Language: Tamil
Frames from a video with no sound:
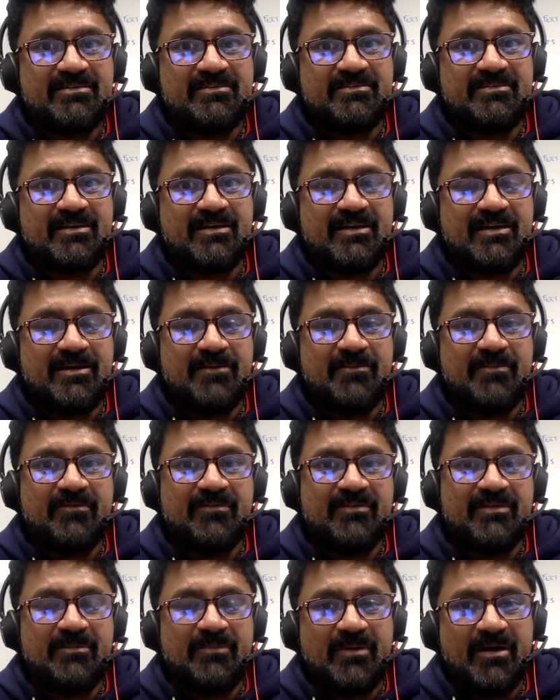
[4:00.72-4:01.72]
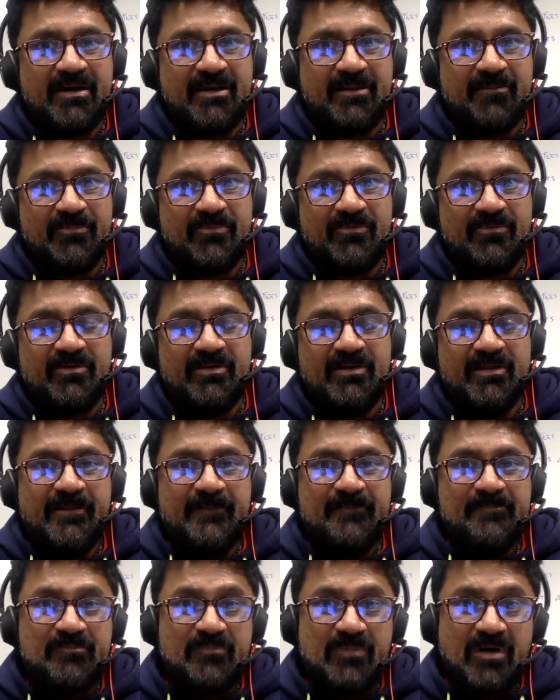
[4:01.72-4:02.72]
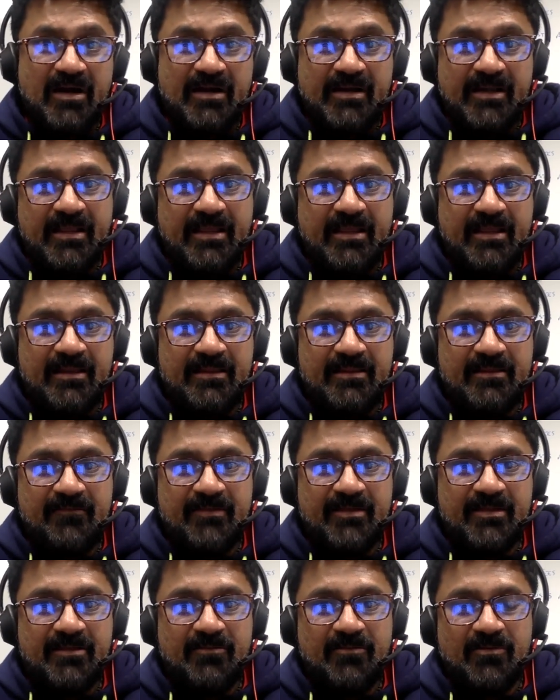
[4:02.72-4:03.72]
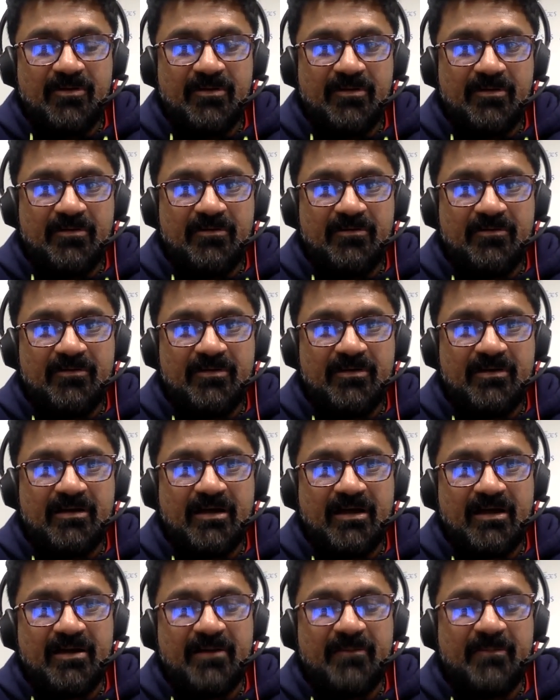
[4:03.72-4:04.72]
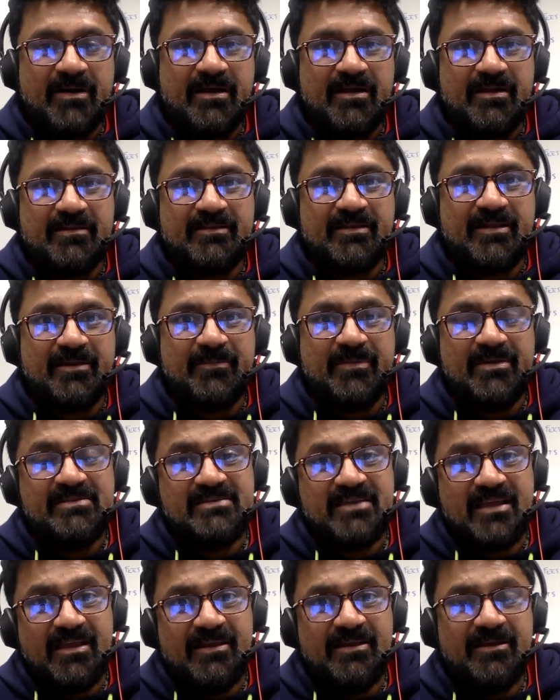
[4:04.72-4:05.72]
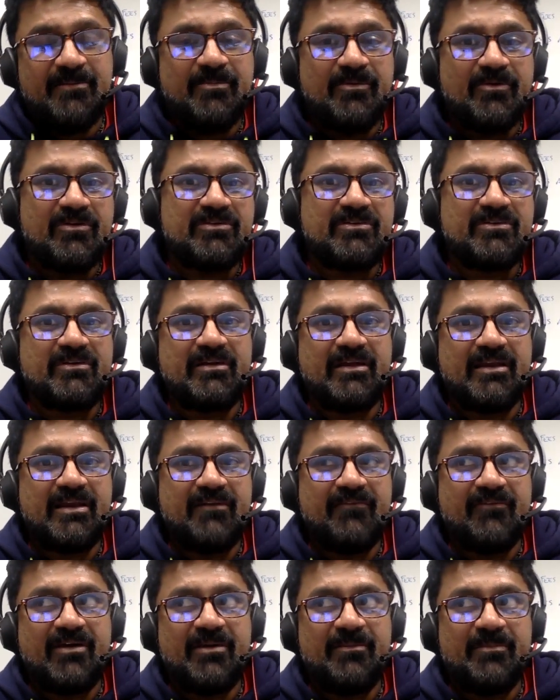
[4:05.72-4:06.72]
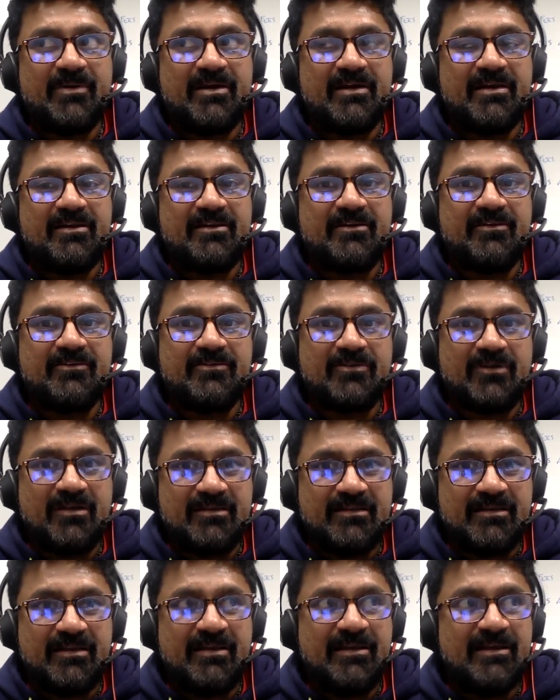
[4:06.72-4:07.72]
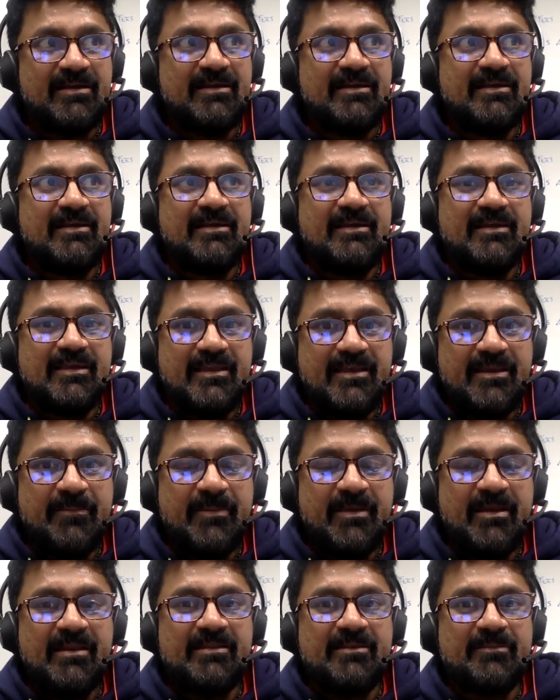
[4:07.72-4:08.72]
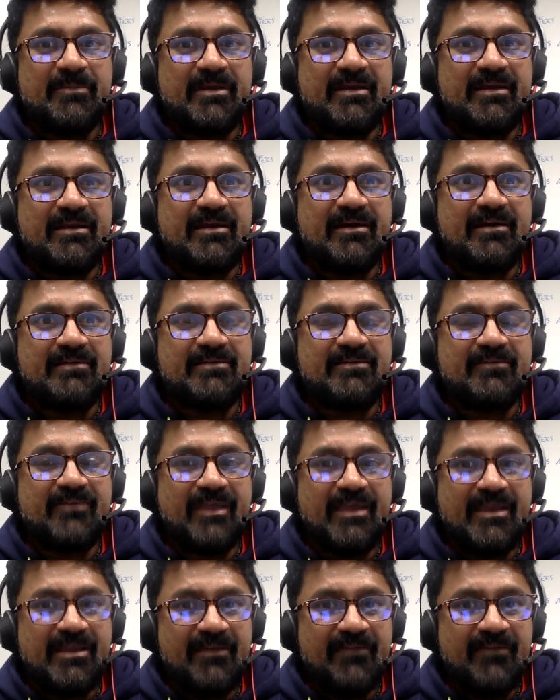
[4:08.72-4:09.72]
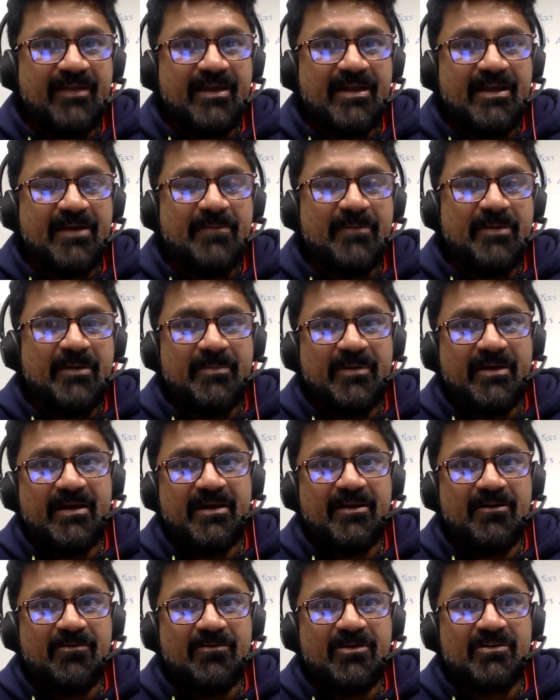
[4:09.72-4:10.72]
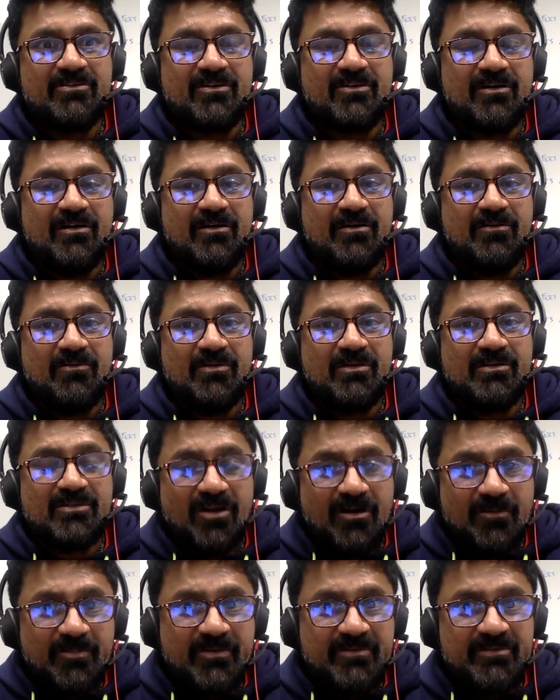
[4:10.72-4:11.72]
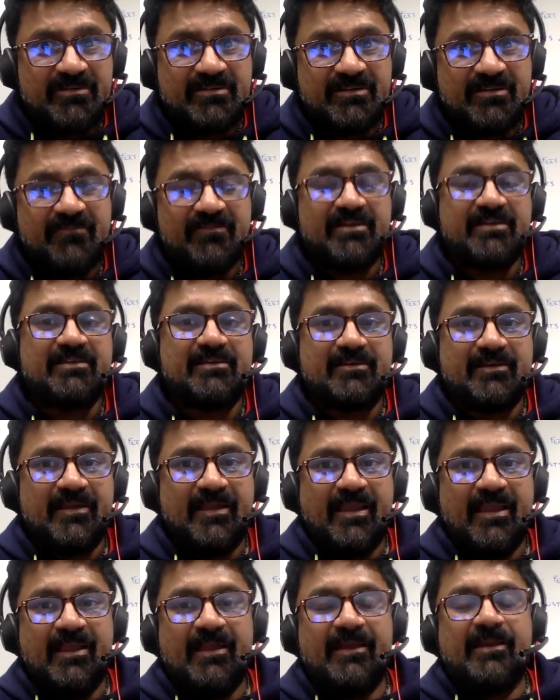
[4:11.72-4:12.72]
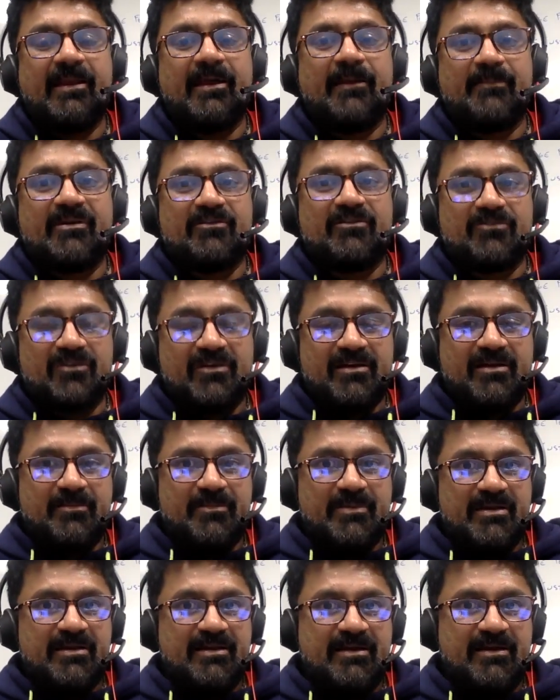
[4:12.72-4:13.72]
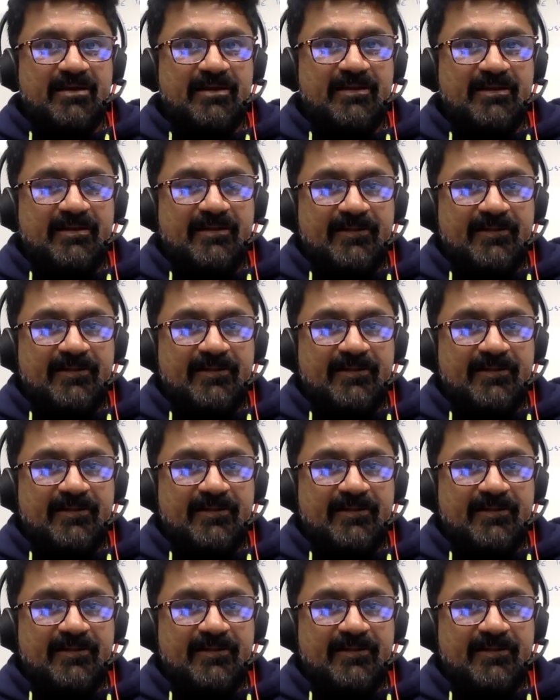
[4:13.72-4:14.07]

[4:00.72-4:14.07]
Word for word: வச்சுருந்தோன்னா நம்ம வந்து மாட்டிப்போம் மாட்டிக்கிறது வந்து ஒரு ஒரு காரணமாக இருந்தாலுமே ஜெயிலுக்கு போகிறதுக்கும் நிறைய வாய்ப்புகள் இருக்குது ஸோ அதனால் இனிமேல் இந்த மாதிரி காசு வைக்க வேண்டாம் அப்படின்ற ஒரு தா ஒரு தாட் ப்ராசஸ் தான் வருது ஏன் நான் இப்படி சொல்கிறேன் அப்படின்னா